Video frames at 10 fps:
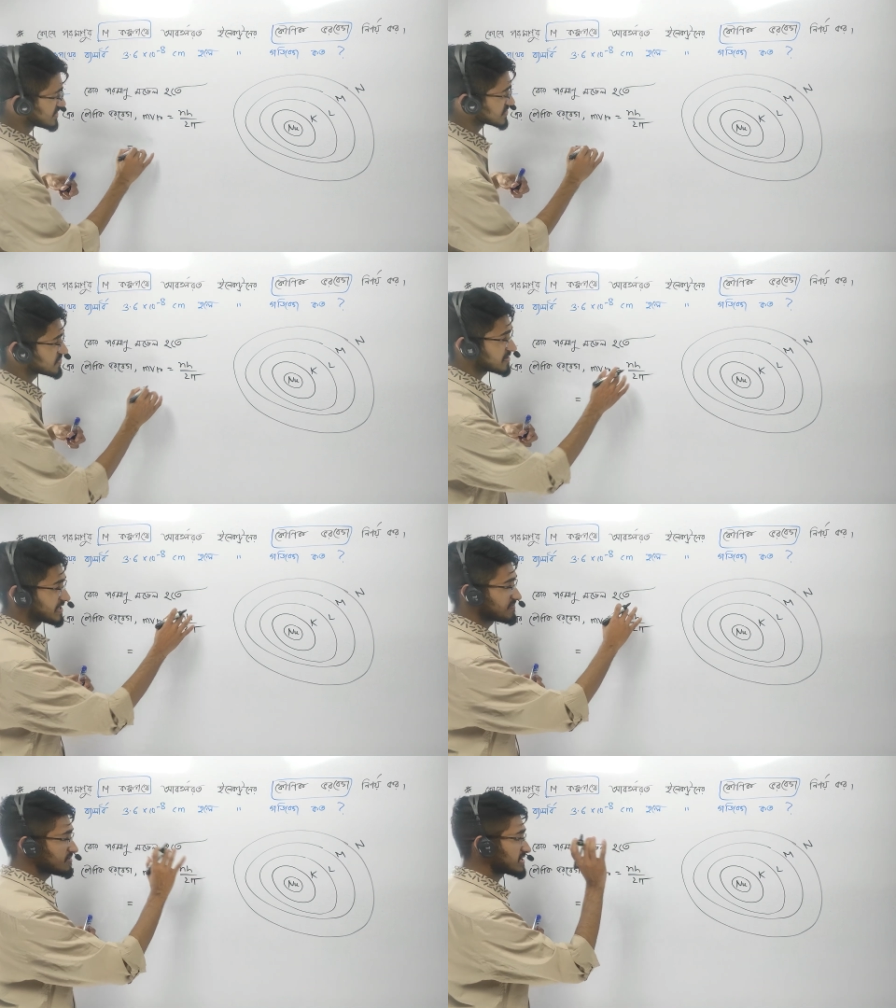সো
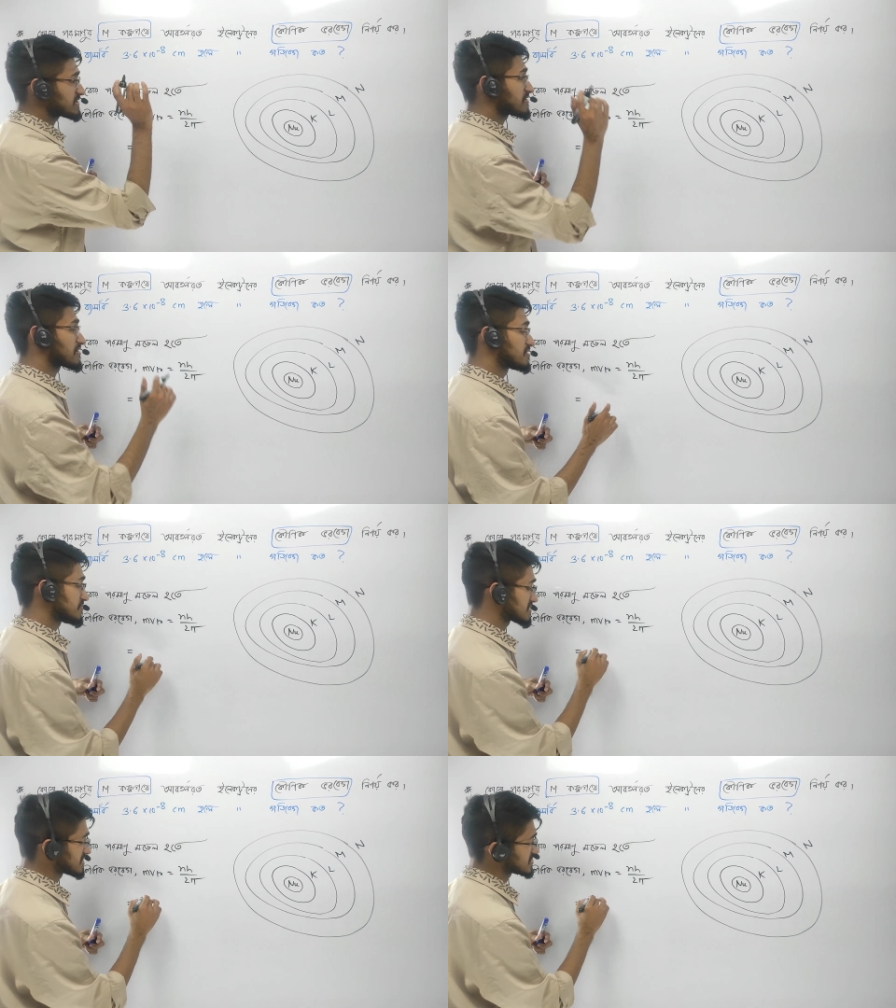এন বলতে
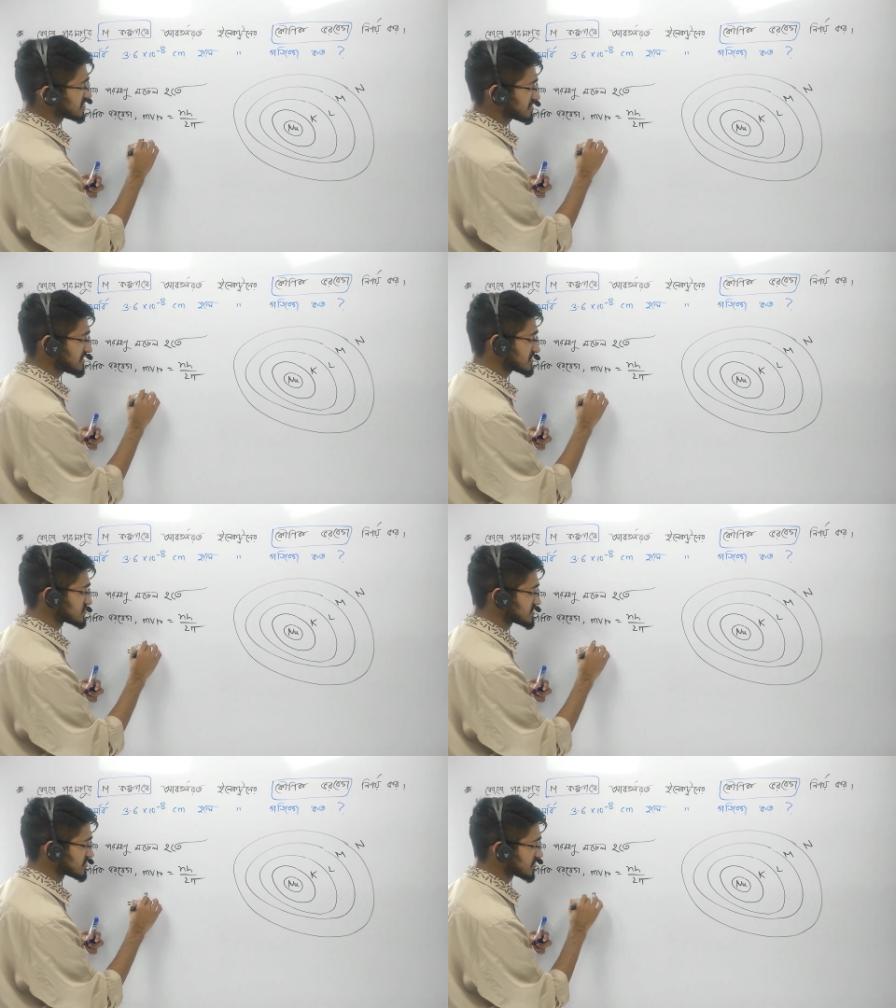কক্ষপথের সংখ্যা
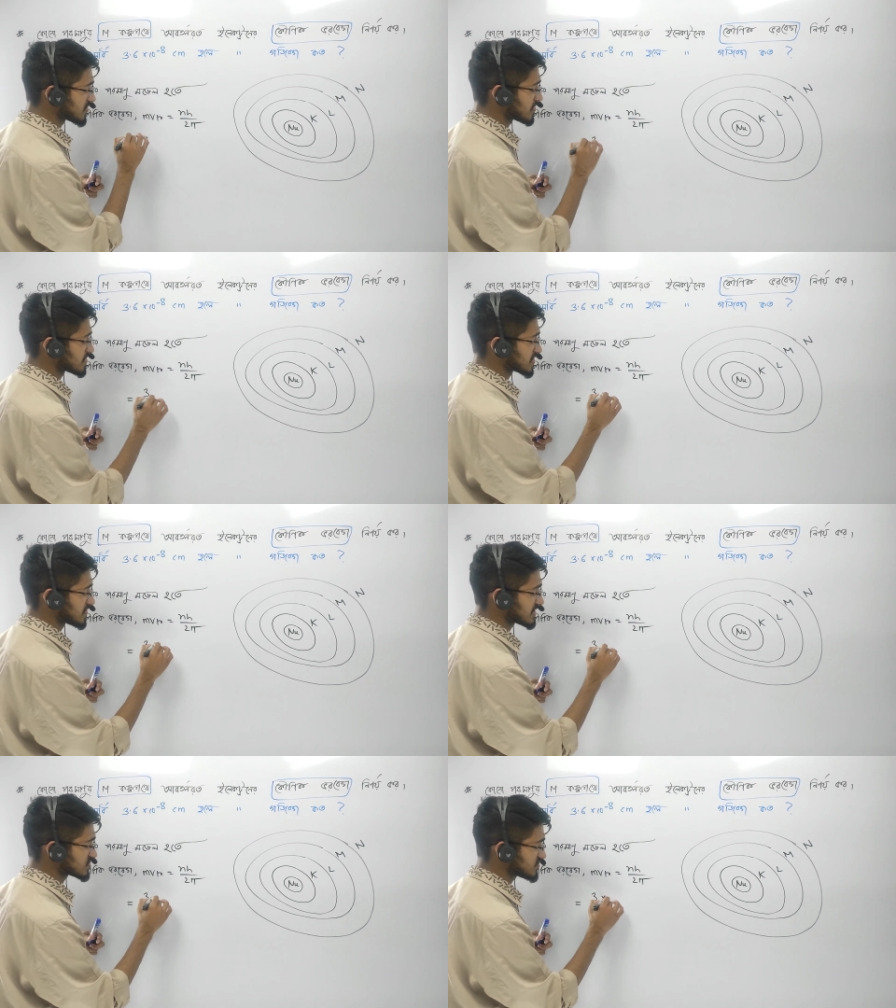তৃতীয় কক্ষপথ হওয়ায়